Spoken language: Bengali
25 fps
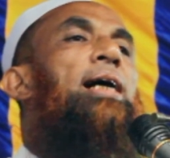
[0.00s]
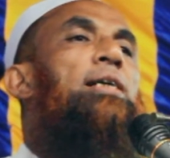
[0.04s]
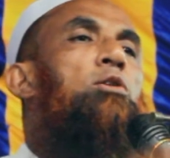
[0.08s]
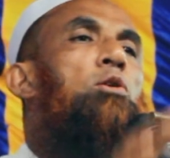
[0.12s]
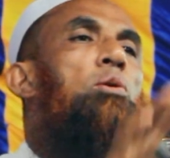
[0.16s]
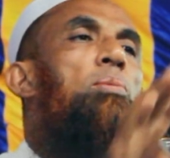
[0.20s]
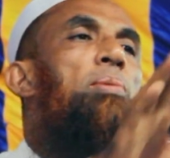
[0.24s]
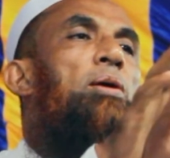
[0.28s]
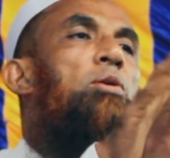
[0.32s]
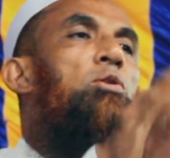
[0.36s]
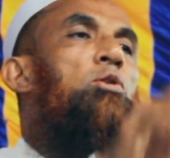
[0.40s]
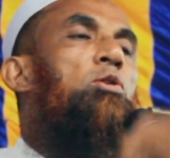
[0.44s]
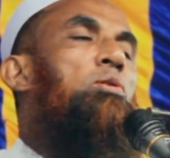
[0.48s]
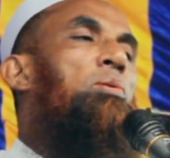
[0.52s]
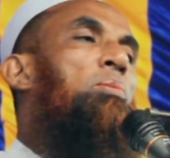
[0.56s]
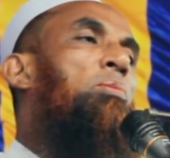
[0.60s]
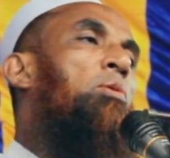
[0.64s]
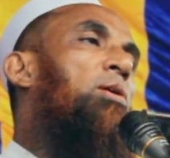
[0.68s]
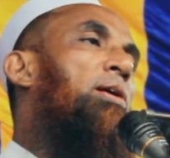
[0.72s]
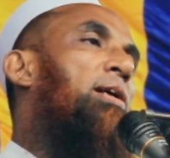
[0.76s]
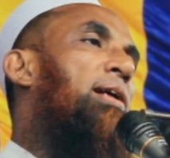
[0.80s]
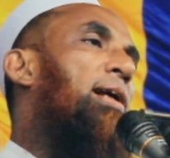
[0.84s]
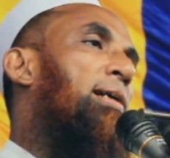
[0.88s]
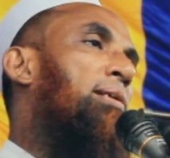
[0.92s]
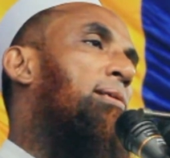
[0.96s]
এত মানুষ তো
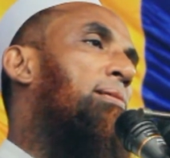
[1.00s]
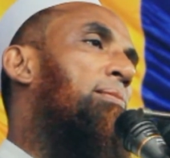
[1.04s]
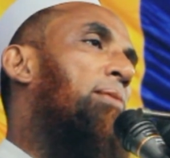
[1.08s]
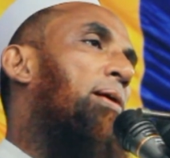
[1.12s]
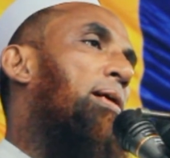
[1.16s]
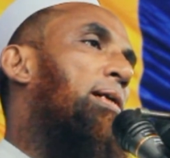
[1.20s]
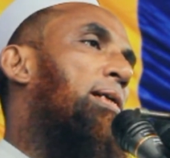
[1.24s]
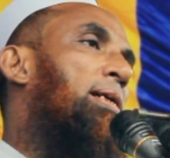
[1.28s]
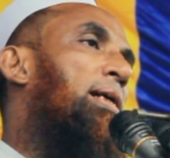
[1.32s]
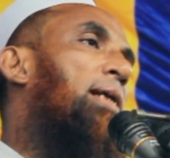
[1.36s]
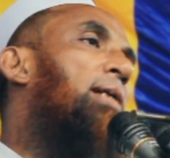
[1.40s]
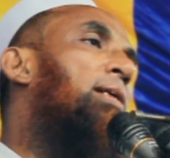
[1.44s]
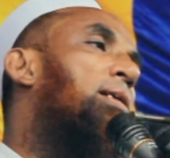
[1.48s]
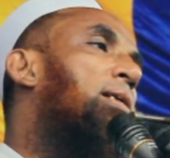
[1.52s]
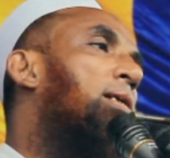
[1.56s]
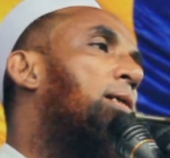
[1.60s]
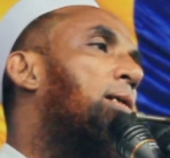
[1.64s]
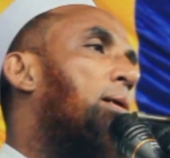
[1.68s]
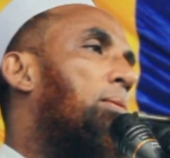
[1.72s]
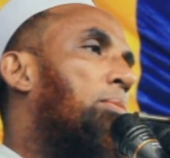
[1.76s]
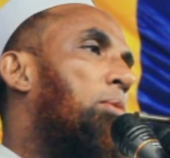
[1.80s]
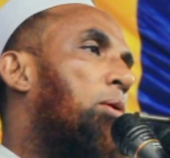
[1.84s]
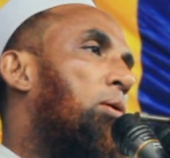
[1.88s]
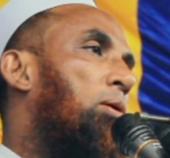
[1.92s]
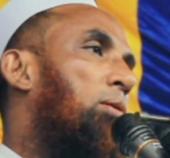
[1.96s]
মনে রাখতে নিন কি
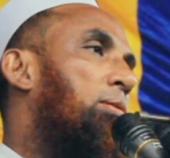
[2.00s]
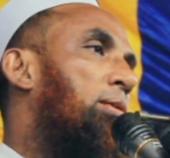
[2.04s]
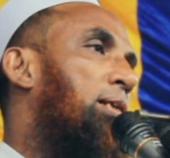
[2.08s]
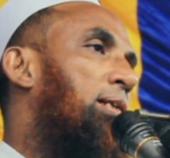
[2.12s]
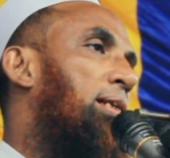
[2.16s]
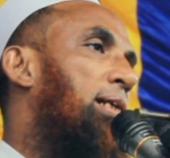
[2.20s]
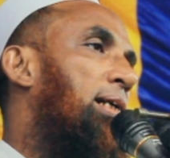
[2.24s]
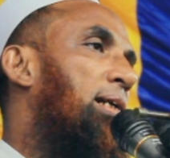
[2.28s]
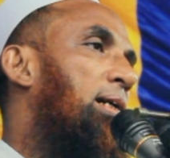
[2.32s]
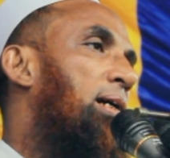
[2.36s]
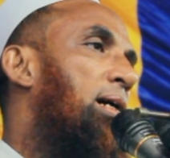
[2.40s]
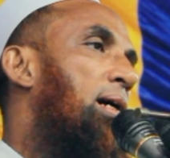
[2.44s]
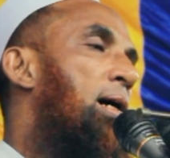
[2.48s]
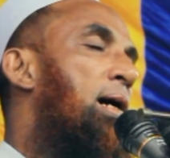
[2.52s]
এর বোকান দিদি